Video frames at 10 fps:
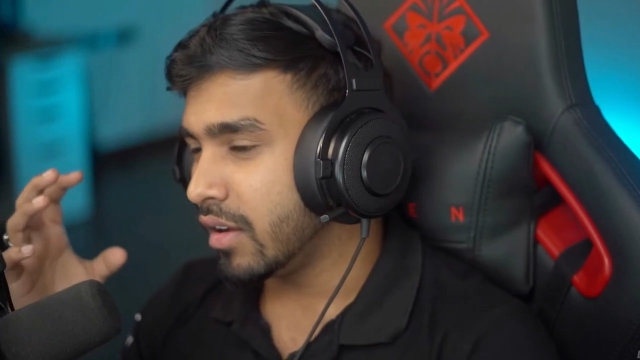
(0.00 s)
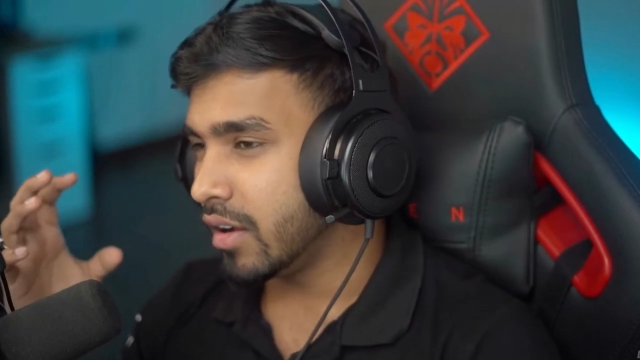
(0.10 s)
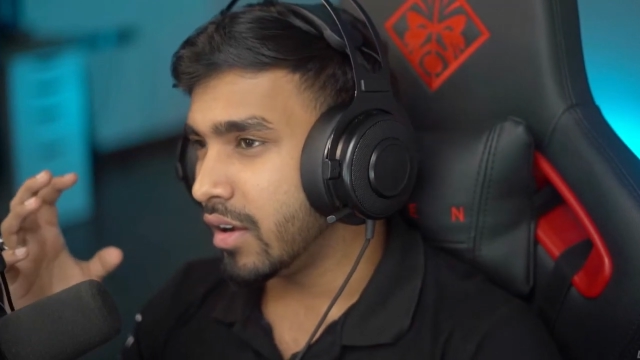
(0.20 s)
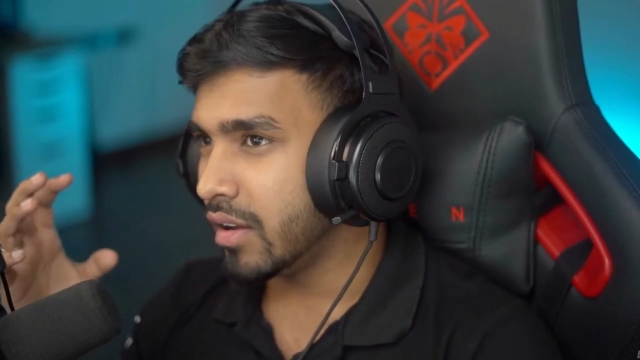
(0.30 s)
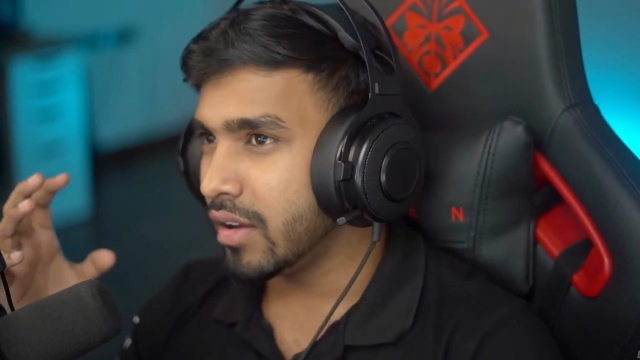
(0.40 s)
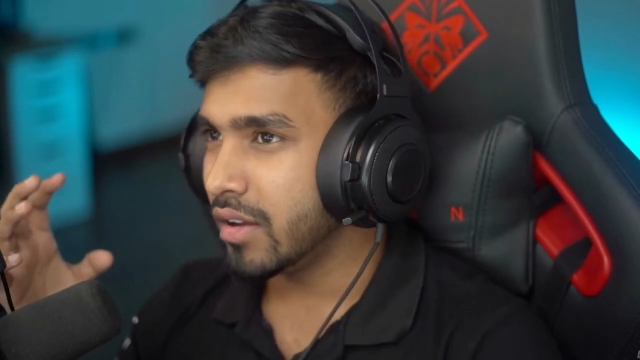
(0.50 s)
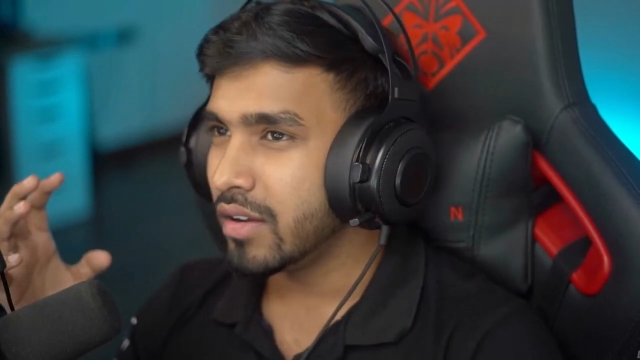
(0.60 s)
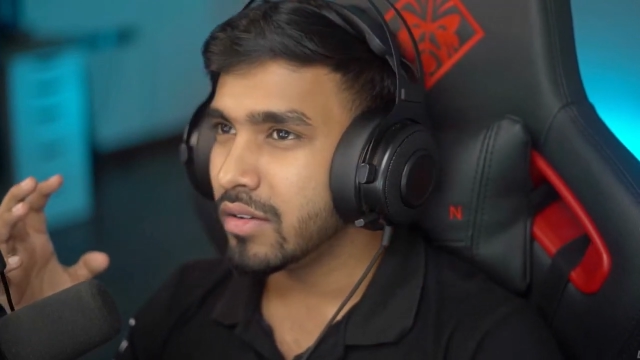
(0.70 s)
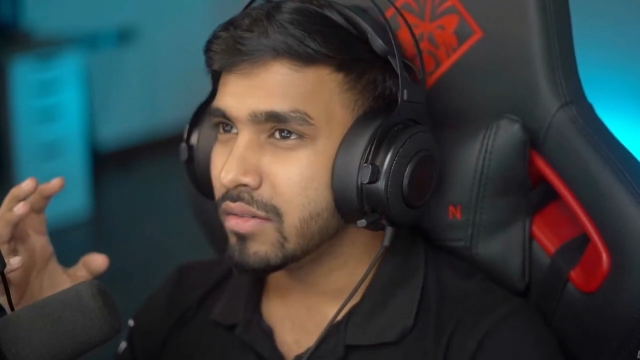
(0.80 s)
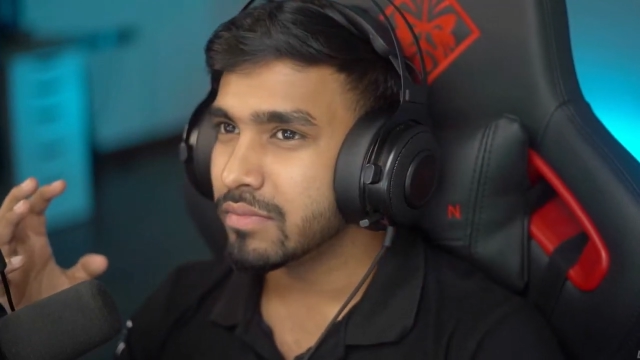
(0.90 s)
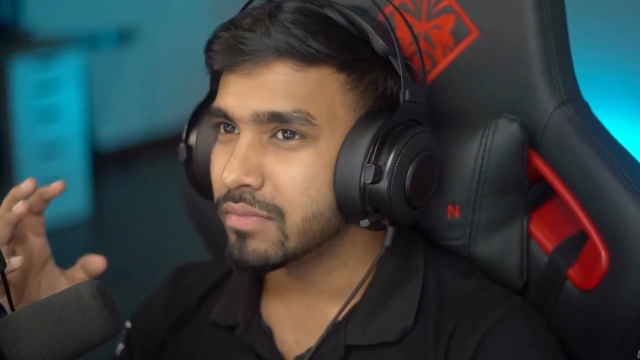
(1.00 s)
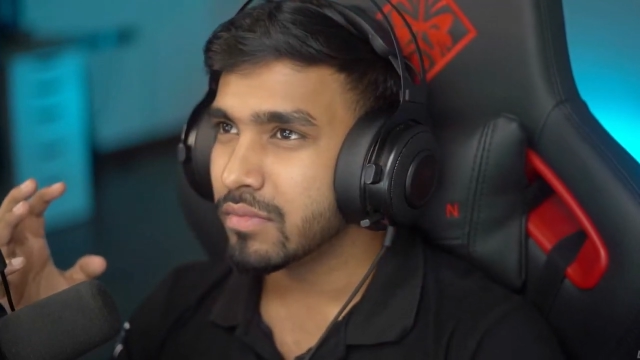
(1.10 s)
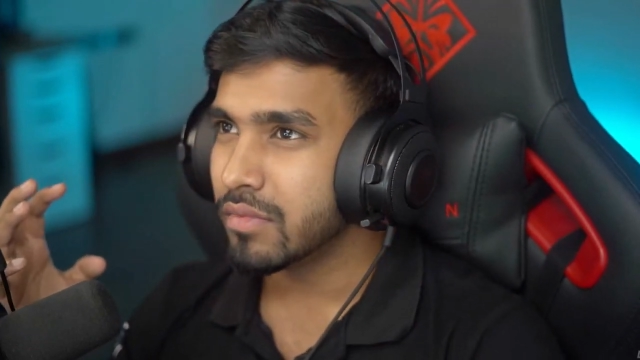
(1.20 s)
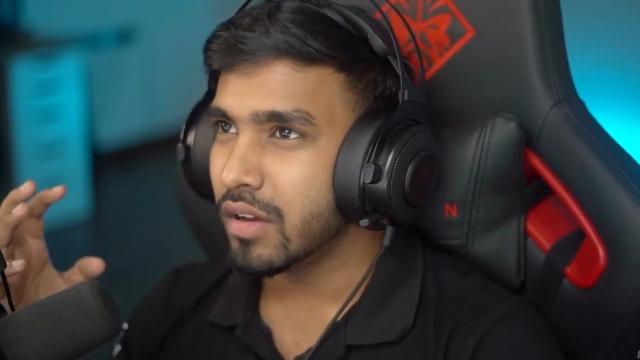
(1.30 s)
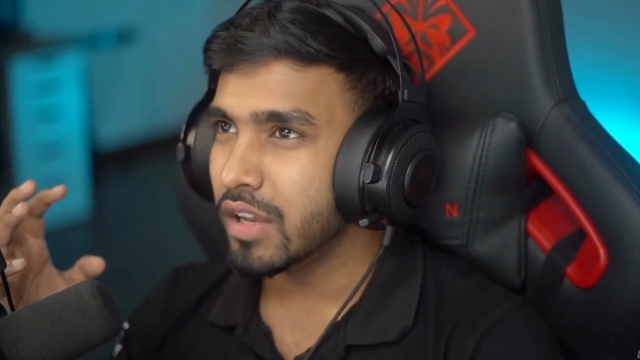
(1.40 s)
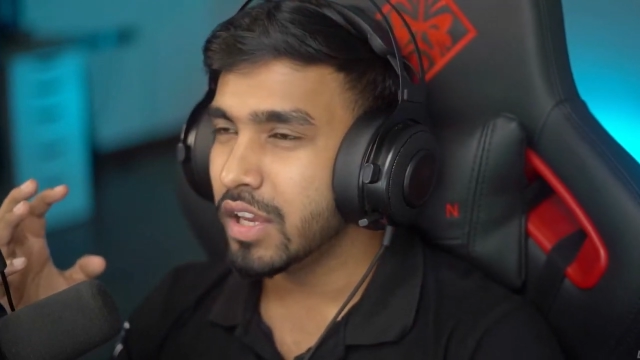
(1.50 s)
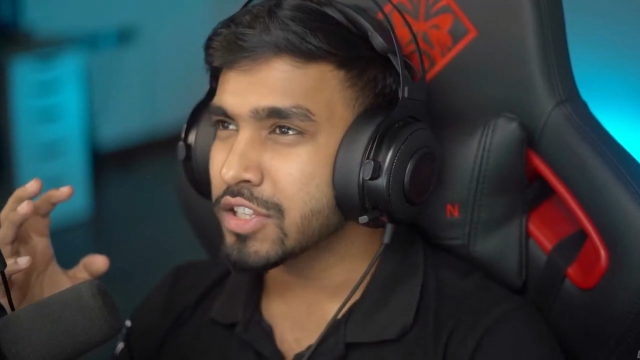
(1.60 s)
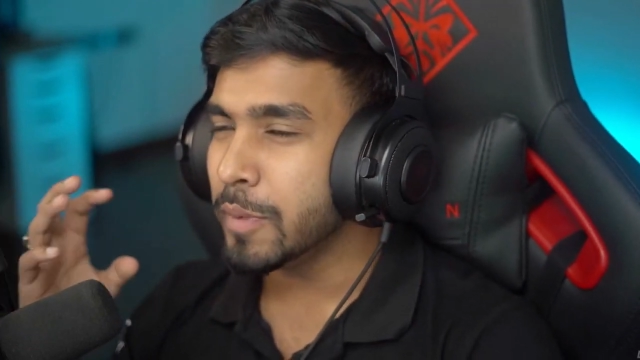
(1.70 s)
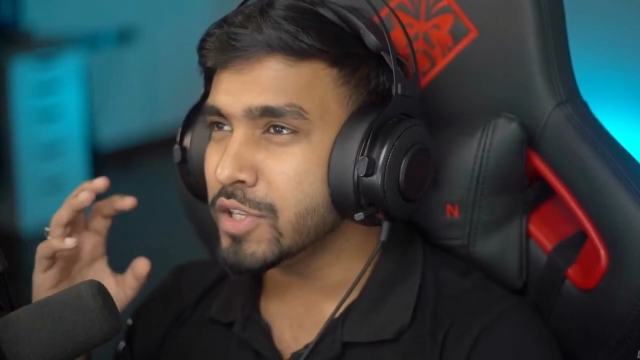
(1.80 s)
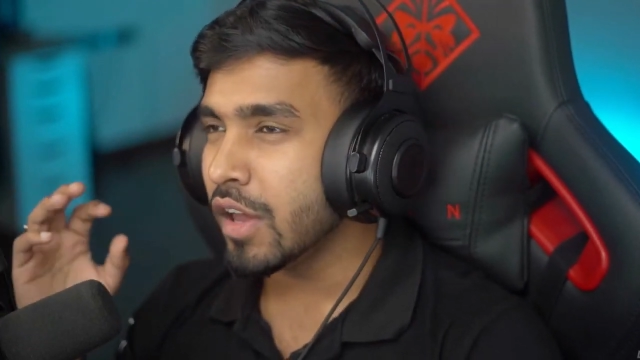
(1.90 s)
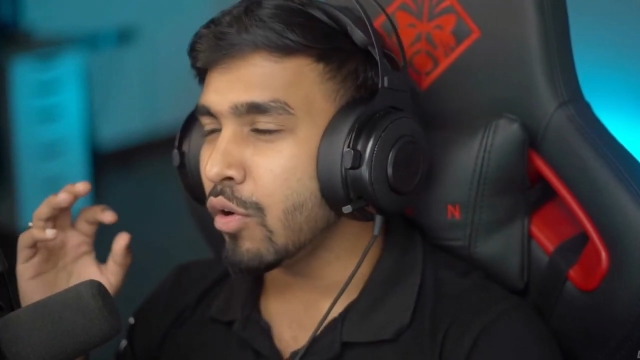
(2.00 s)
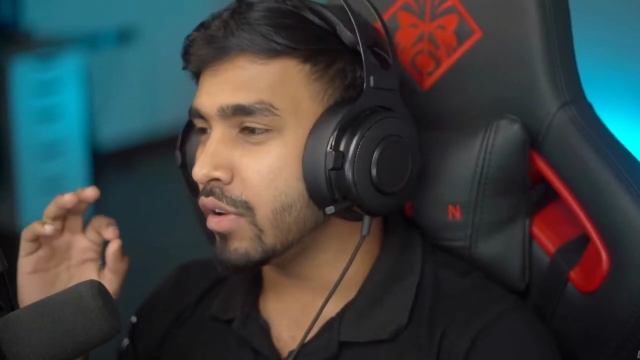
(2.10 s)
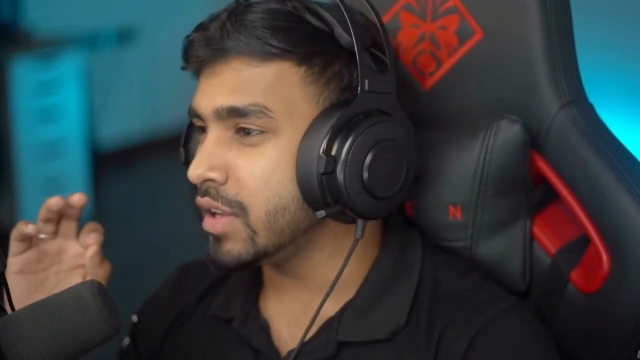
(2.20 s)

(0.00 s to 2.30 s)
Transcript: आ, इसके पीछे का एक